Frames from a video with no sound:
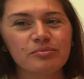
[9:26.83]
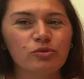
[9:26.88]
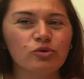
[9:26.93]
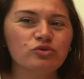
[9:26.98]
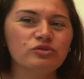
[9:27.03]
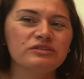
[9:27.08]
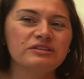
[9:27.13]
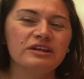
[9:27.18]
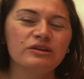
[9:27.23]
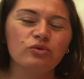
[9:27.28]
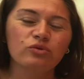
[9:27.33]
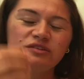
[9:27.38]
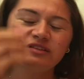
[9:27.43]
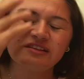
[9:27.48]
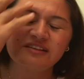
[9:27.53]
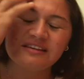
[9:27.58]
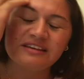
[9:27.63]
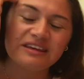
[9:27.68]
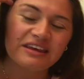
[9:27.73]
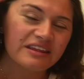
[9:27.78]
onun de, o
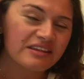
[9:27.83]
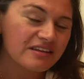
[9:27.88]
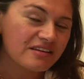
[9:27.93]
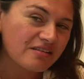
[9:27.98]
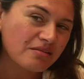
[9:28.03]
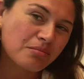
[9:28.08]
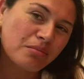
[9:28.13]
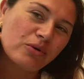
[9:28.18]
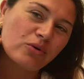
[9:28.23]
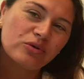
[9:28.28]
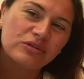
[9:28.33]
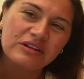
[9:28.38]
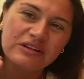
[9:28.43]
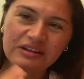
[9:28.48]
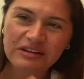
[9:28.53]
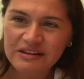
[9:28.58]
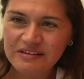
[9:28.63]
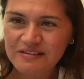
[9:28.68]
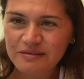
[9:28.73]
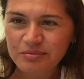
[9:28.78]
sizin kediniz mi? Ben ona
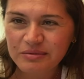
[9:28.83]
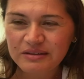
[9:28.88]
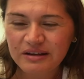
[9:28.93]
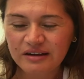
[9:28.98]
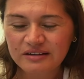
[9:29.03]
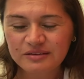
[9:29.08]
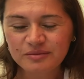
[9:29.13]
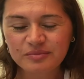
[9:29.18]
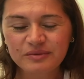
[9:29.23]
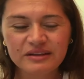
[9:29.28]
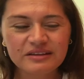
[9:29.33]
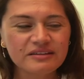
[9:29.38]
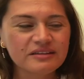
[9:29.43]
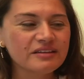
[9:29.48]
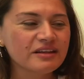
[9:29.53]
dedi ismi taktım dedi.